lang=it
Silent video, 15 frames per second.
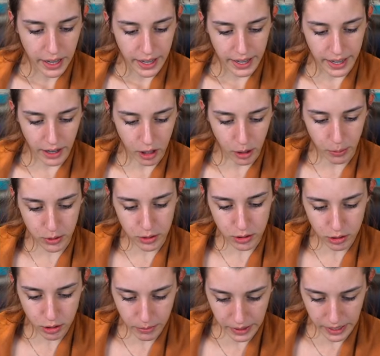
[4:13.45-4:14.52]
ecco,
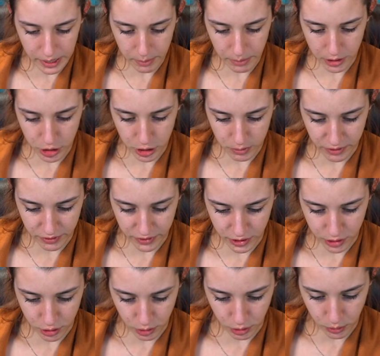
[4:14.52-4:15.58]
posso comprare il
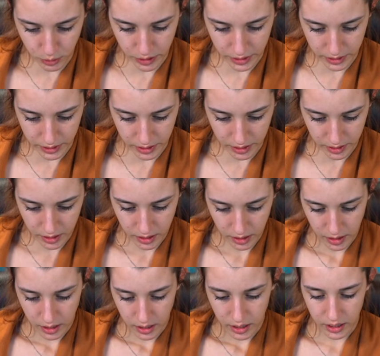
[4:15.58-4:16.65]
mangimificio, quindi
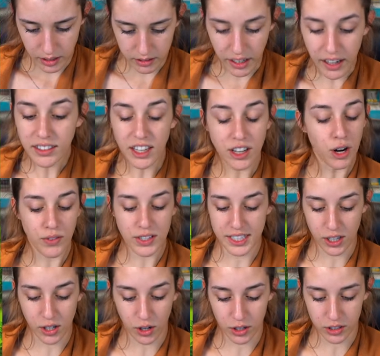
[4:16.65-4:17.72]
in 39
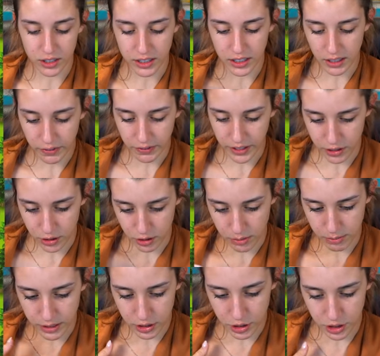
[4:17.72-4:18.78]
secondi faccio il
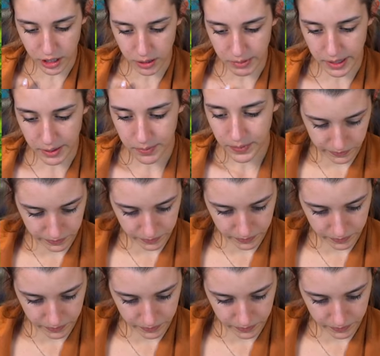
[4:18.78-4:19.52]
mangime.